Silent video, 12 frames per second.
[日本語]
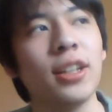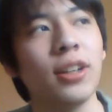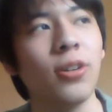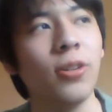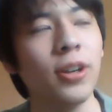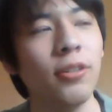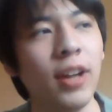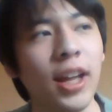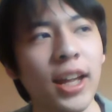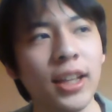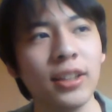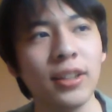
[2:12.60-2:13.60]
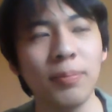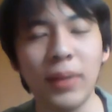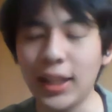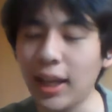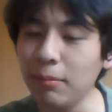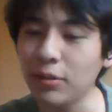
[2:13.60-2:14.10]
これはまあ
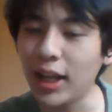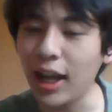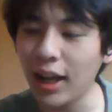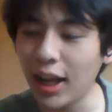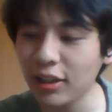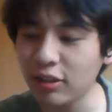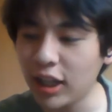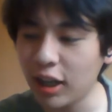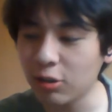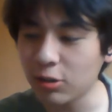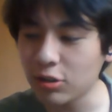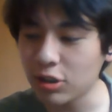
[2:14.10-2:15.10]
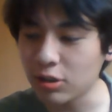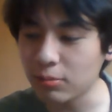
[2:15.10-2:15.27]
多分科学が60、